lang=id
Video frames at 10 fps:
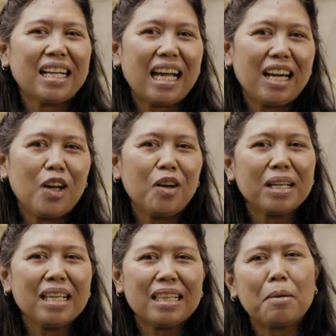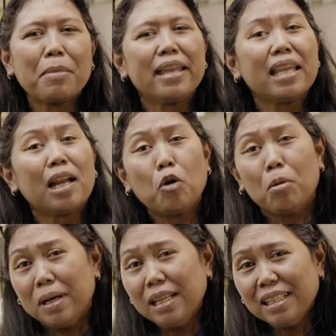Kalau kita mainnya
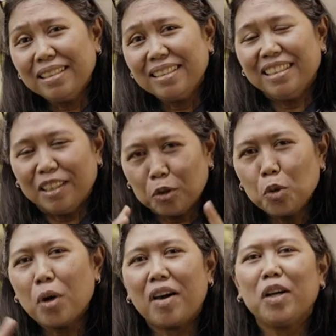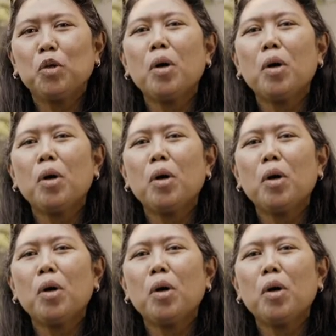double itu dua lawan